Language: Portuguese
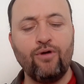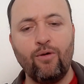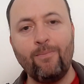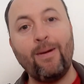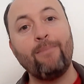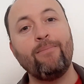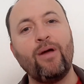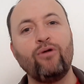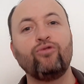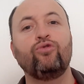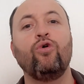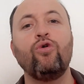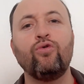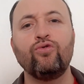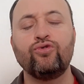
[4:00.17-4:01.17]
É um papel
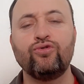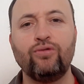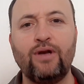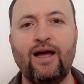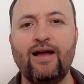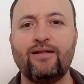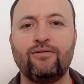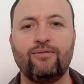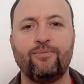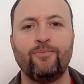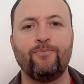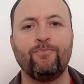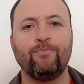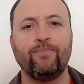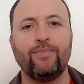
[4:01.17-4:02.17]
do consulado?
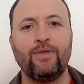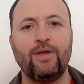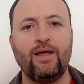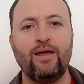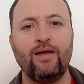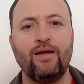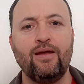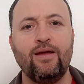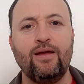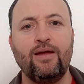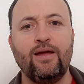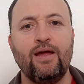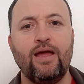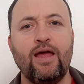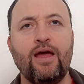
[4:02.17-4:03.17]
Né?
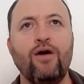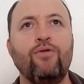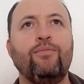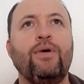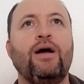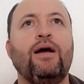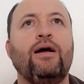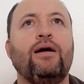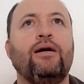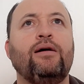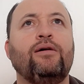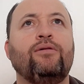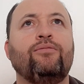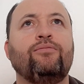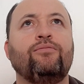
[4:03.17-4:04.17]
É
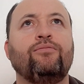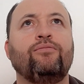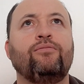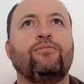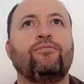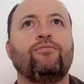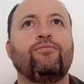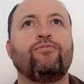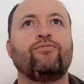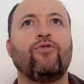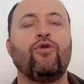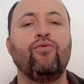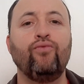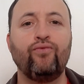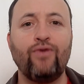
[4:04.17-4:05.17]
uma, um,
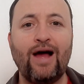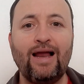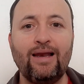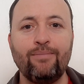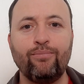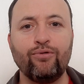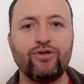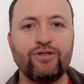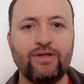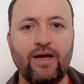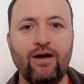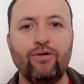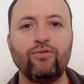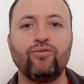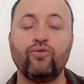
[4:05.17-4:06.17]
um vale
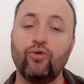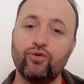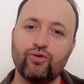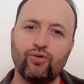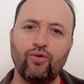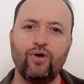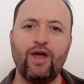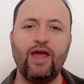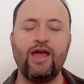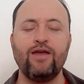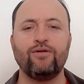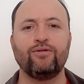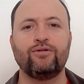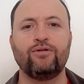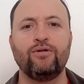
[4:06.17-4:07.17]
postal dos
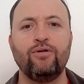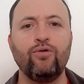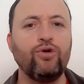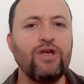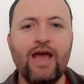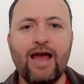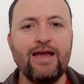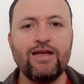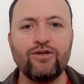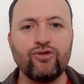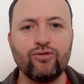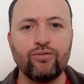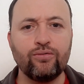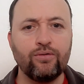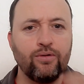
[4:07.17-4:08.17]
correios? O que é
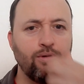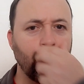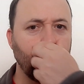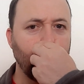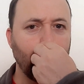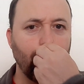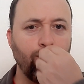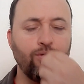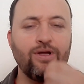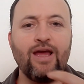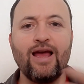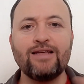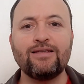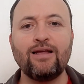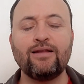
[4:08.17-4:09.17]
isto? o que
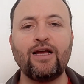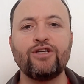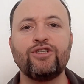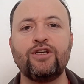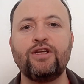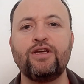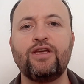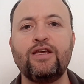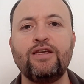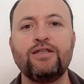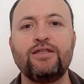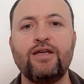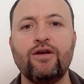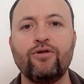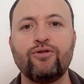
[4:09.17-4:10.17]
é essa taxa de
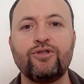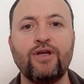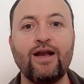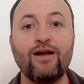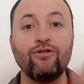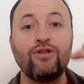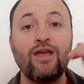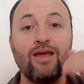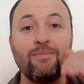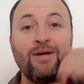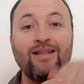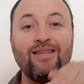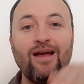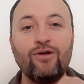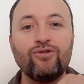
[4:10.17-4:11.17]
15 euros? Será que eu tenho que
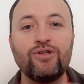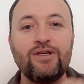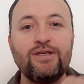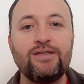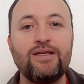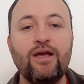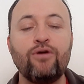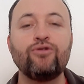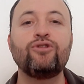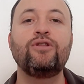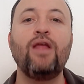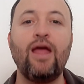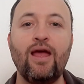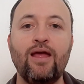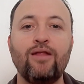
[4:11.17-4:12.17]
mandar os 15 euros
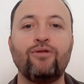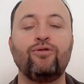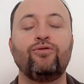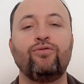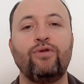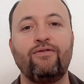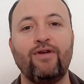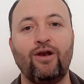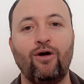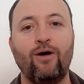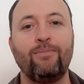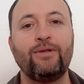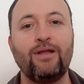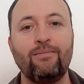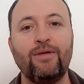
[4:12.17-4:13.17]
dentro do
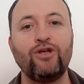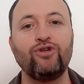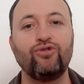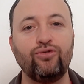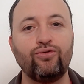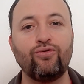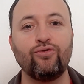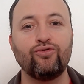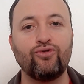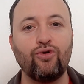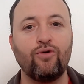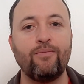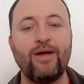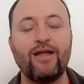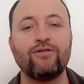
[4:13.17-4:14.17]
envelope também, junto com os
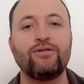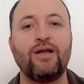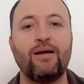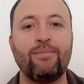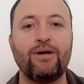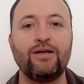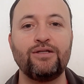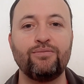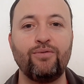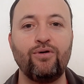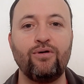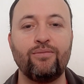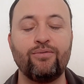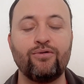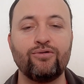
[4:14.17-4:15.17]
documentos lá para
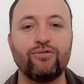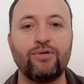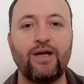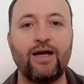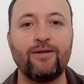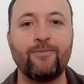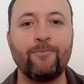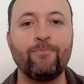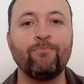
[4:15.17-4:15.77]
Lisboa, o consulado?